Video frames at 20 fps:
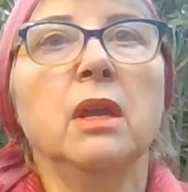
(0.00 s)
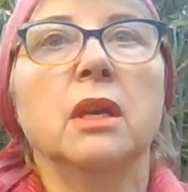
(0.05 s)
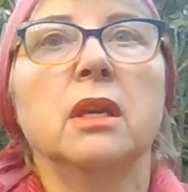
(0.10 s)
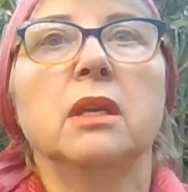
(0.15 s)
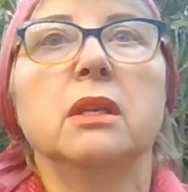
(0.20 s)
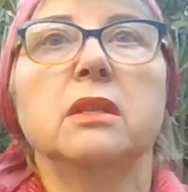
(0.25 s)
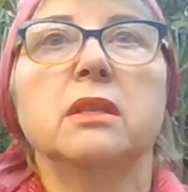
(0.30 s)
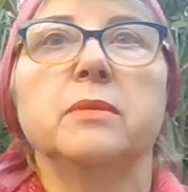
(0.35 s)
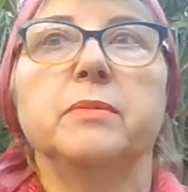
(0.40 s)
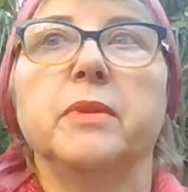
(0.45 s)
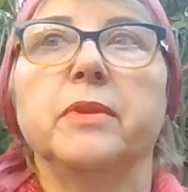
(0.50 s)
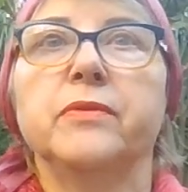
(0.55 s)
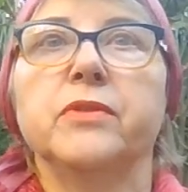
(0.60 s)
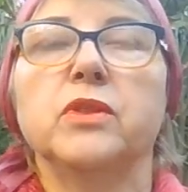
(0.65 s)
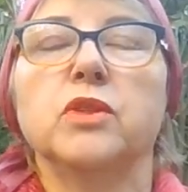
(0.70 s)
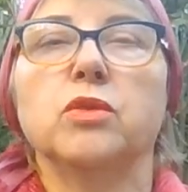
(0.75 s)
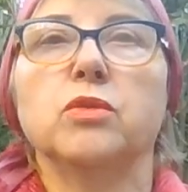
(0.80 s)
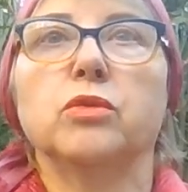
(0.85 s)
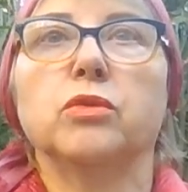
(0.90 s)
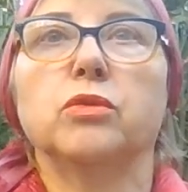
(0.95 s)
и тебе
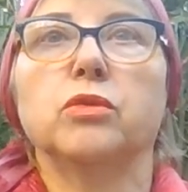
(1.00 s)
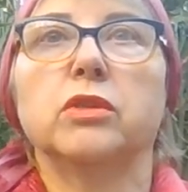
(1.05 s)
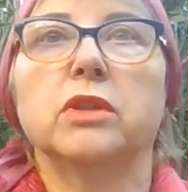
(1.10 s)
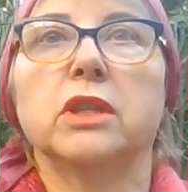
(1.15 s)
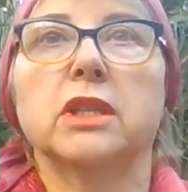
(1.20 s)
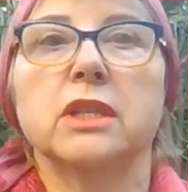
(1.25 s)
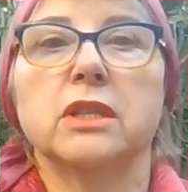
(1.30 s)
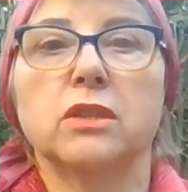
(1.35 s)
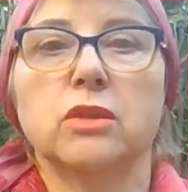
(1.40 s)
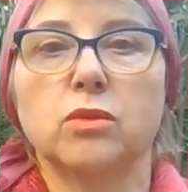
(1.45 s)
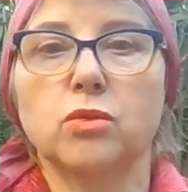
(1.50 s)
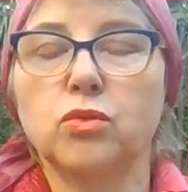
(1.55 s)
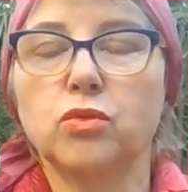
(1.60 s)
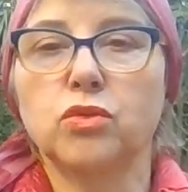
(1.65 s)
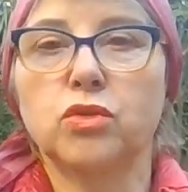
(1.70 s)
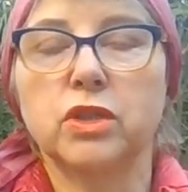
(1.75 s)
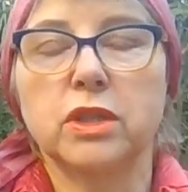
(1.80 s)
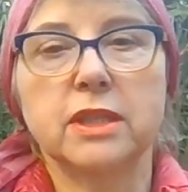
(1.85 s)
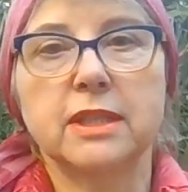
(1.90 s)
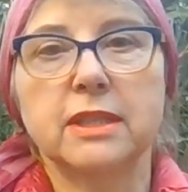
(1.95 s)
все тут
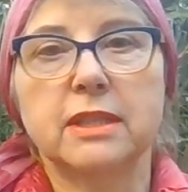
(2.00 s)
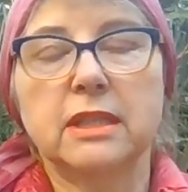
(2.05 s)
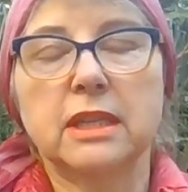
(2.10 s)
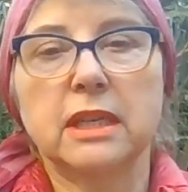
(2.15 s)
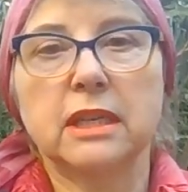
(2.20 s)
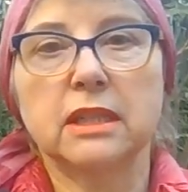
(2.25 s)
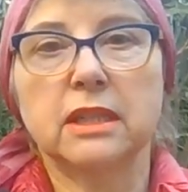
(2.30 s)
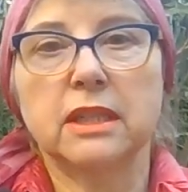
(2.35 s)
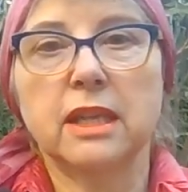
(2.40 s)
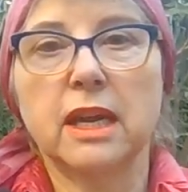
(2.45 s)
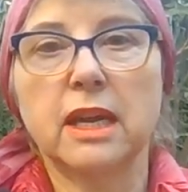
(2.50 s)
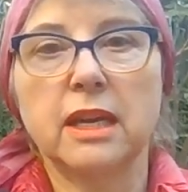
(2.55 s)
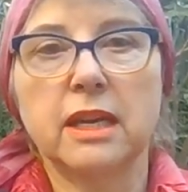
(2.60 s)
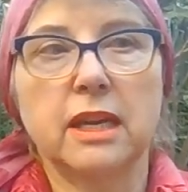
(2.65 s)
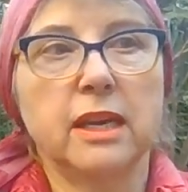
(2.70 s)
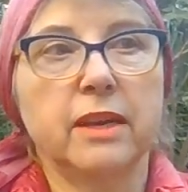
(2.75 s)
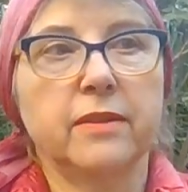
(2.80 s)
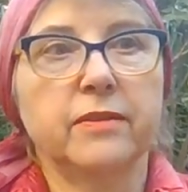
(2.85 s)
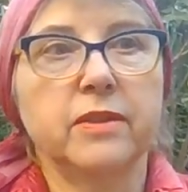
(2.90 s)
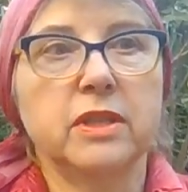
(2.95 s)
разрушить и так
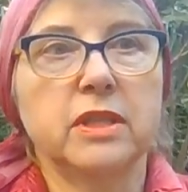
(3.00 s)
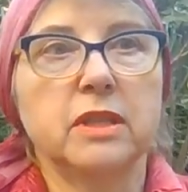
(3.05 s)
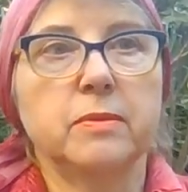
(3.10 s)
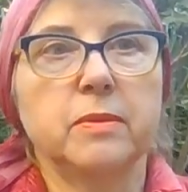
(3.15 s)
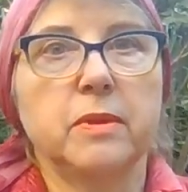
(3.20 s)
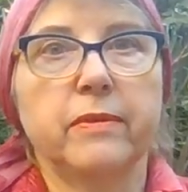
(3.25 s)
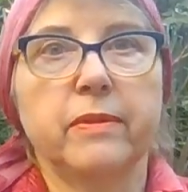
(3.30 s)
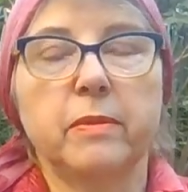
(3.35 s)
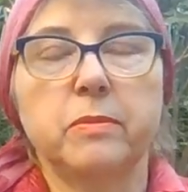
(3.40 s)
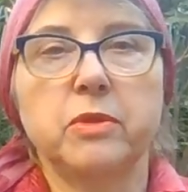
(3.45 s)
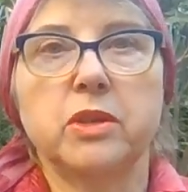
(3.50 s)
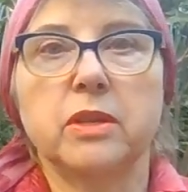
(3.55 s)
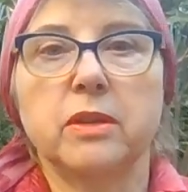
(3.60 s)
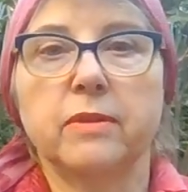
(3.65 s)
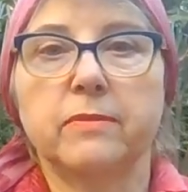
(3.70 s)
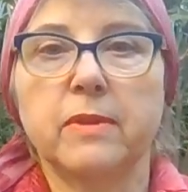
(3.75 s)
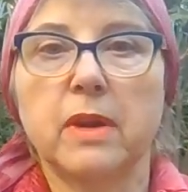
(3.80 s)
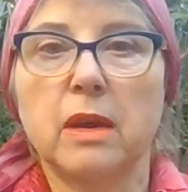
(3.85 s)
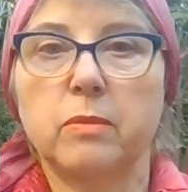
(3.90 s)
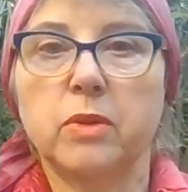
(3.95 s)
далее. Вы себе
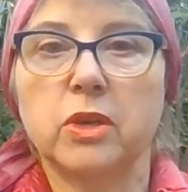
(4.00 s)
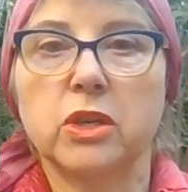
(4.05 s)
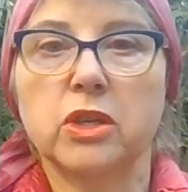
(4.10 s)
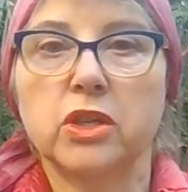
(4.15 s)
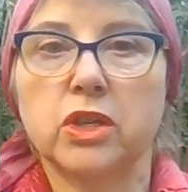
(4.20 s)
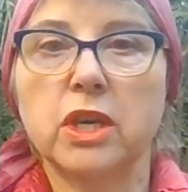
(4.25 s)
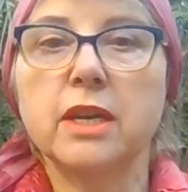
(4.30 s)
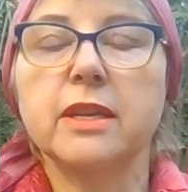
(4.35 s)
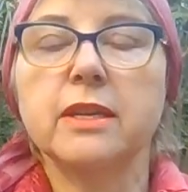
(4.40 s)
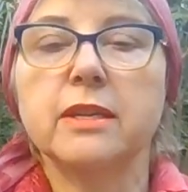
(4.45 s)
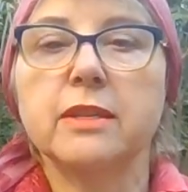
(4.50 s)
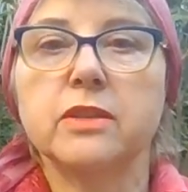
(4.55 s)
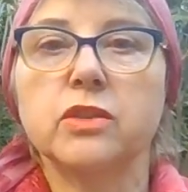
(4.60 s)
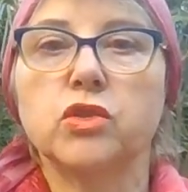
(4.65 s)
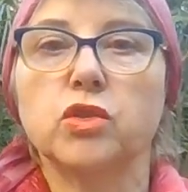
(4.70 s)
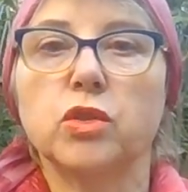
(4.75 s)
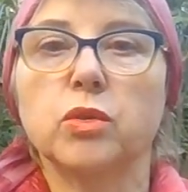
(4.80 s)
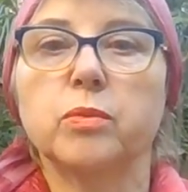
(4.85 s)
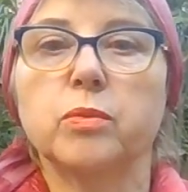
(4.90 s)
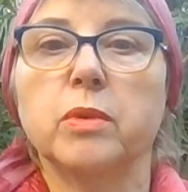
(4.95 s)
вообще воображаете,
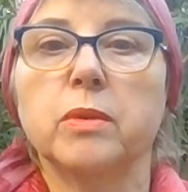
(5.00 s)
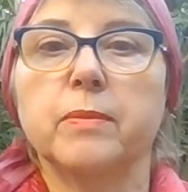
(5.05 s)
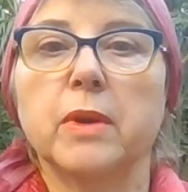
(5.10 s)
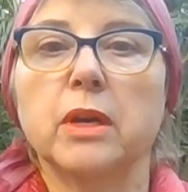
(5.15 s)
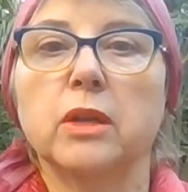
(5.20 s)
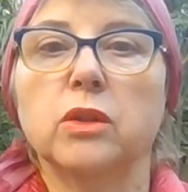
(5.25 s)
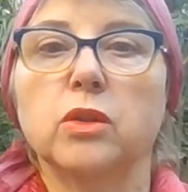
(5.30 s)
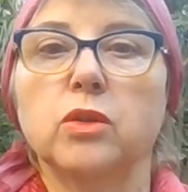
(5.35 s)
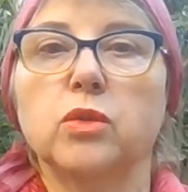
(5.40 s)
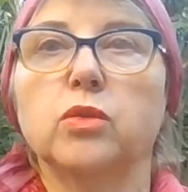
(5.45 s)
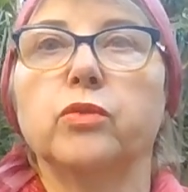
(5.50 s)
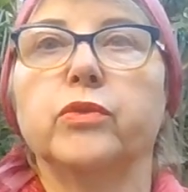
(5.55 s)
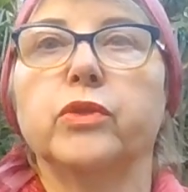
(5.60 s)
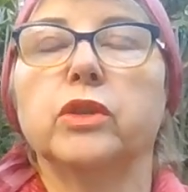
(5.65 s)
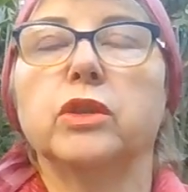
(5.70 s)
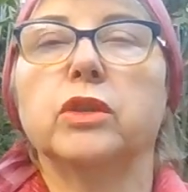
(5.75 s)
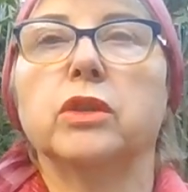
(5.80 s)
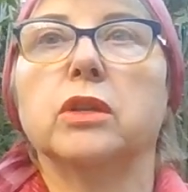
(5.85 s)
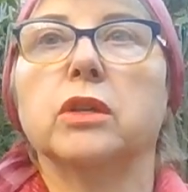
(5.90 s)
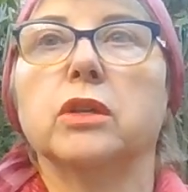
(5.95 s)
чтобы могло
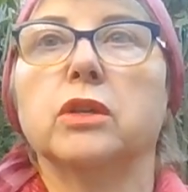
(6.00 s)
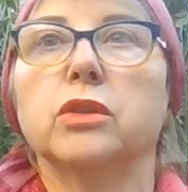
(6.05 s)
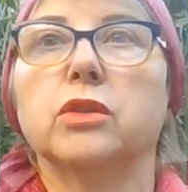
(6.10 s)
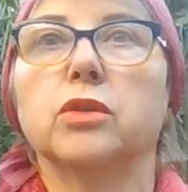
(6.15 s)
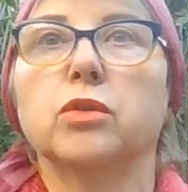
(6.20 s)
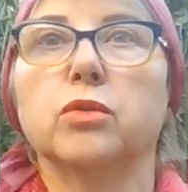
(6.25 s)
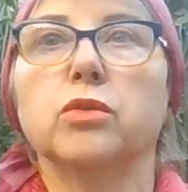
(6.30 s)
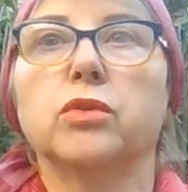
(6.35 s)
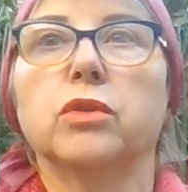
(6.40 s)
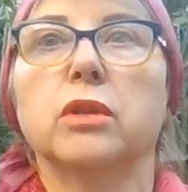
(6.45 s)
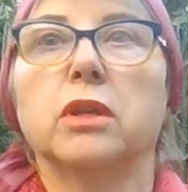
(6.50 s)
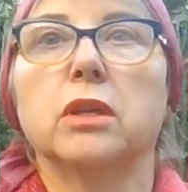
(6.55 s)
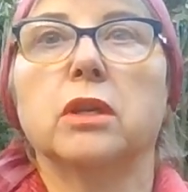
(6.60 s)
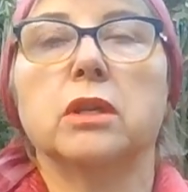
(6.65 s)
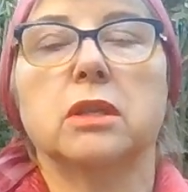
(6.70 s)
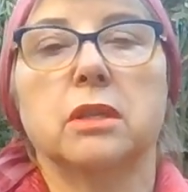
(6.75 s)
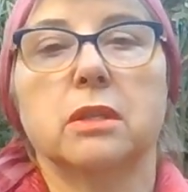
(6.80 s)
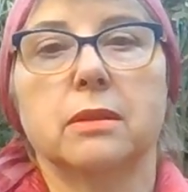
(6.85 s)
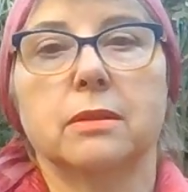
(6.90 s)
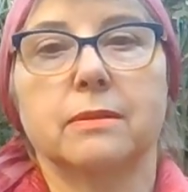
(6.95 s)
вот э,
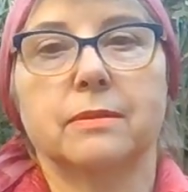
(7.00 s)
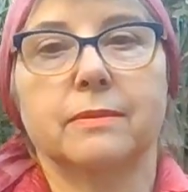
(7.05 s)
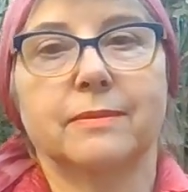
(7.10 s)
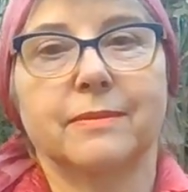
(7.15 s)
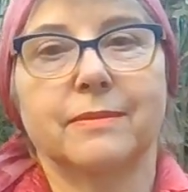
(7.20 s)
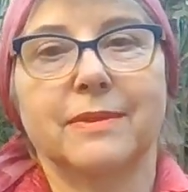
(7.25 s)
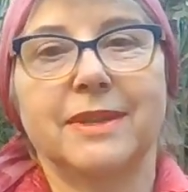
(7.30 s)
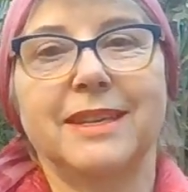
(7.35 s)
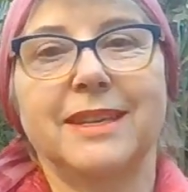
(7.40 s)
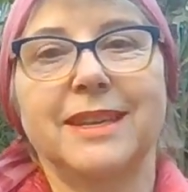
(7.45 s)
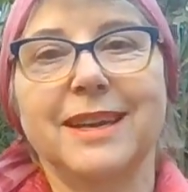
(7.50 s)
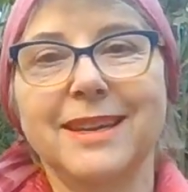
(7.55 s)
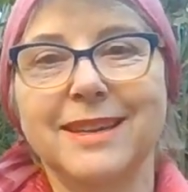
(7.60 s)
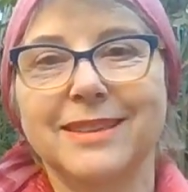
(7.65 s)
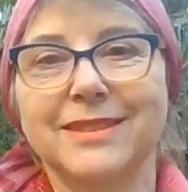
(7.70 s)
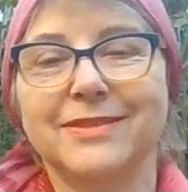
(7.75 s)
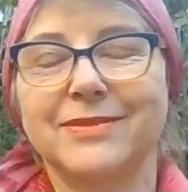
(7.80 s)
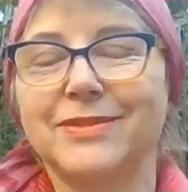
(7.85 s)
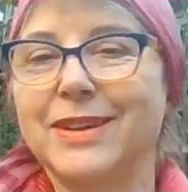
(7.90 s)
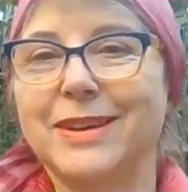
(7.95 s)
кто-то... Я
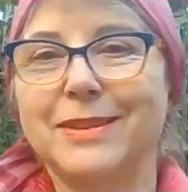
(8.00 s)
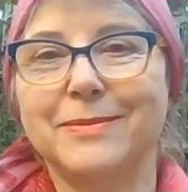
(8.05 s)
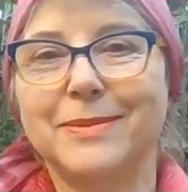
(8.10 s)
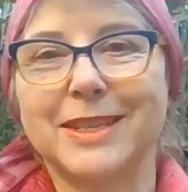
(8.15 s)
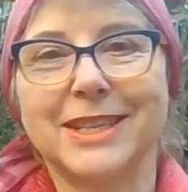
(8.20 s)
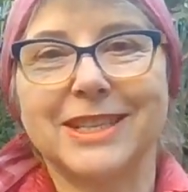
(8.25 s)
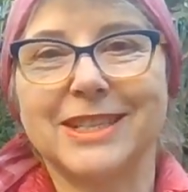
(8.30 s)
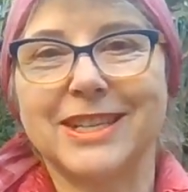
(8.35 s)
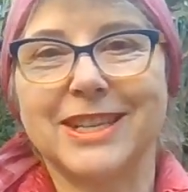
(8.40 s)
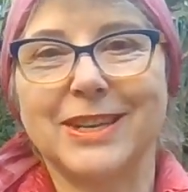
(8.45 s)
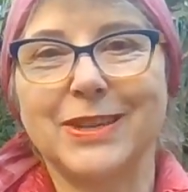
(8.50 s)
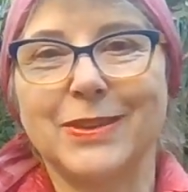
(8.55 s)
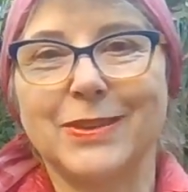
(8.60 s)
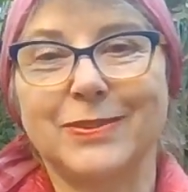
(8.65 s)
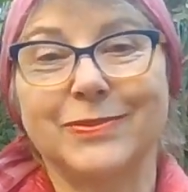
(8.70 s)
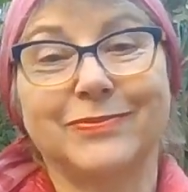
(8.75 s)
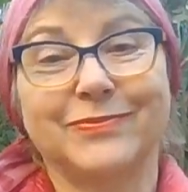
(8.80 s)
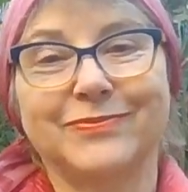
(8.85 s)
воображаю.